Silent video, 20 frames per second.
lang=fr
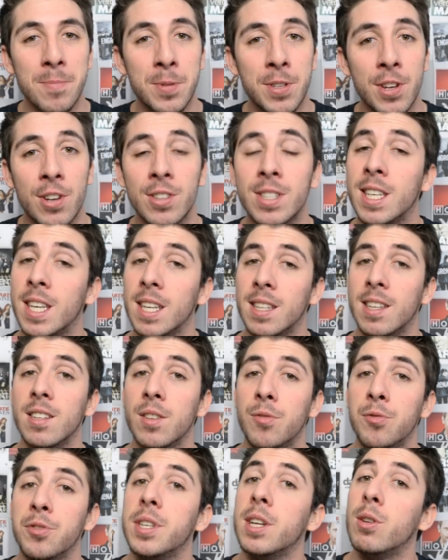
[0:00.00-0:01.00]
épisodes qui étaient
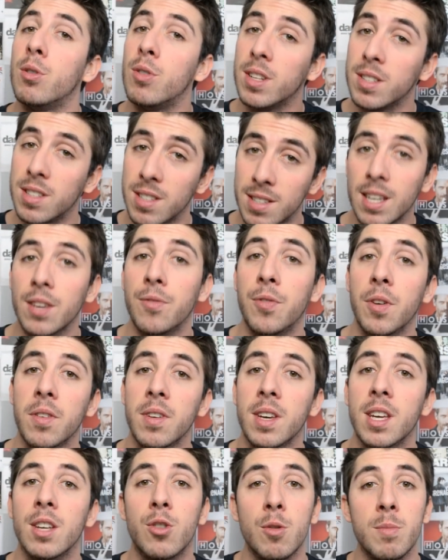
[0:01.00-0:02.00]
diffusés le lundi 5
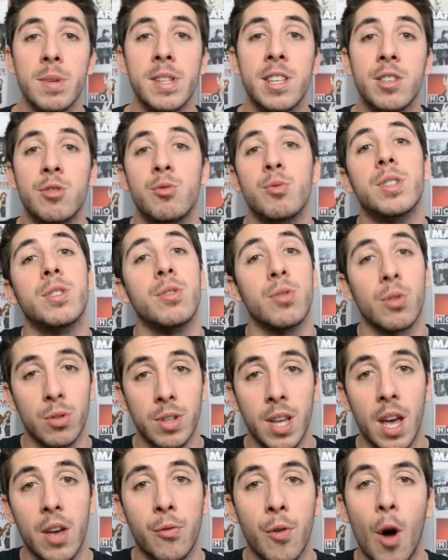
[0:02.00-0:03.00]
février 2018 sur
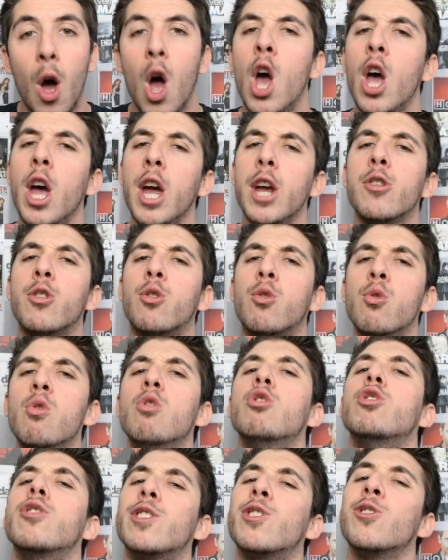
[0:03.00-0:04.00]
TF1 et du
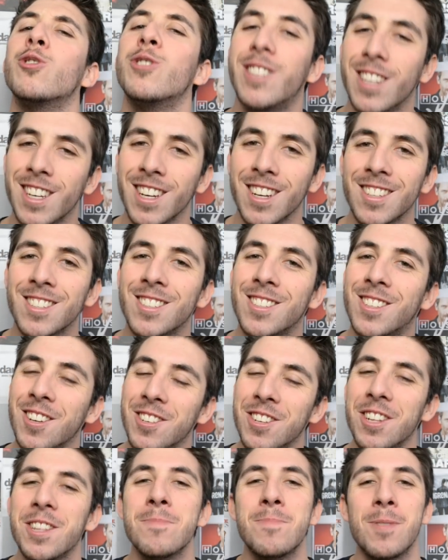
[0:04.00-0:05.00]
coup, je vais te dire ce
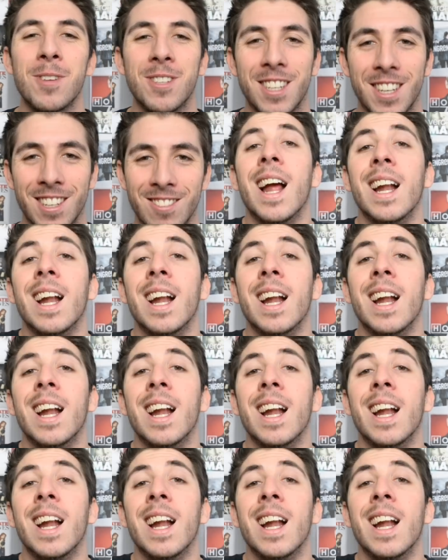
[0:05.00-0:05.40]
que j'en ai pensé.